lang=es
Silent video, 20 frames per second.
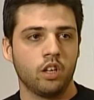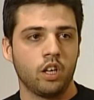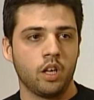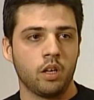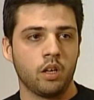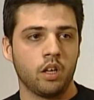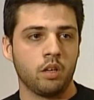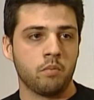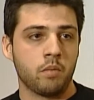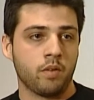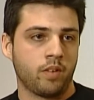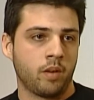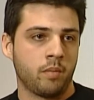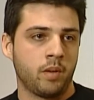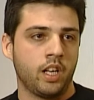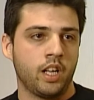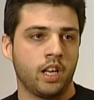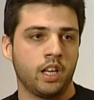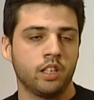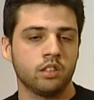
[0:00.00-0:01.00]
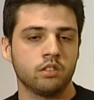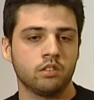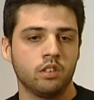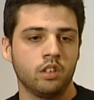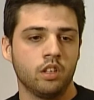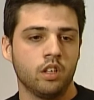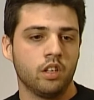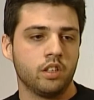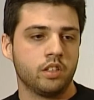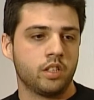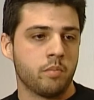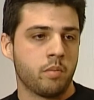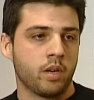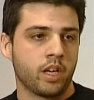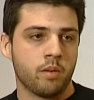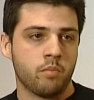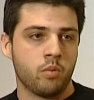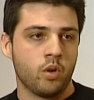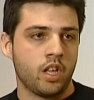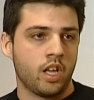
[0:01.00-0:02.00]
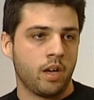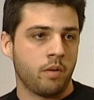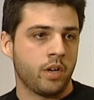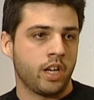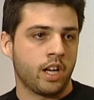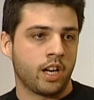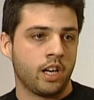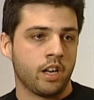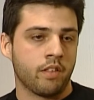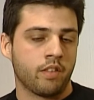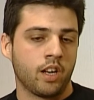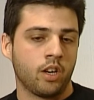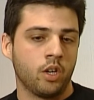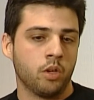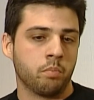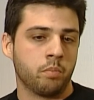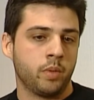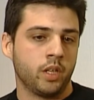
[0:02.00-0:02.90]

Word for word: y mis familiares, siempre que pueda voy a realizarlos.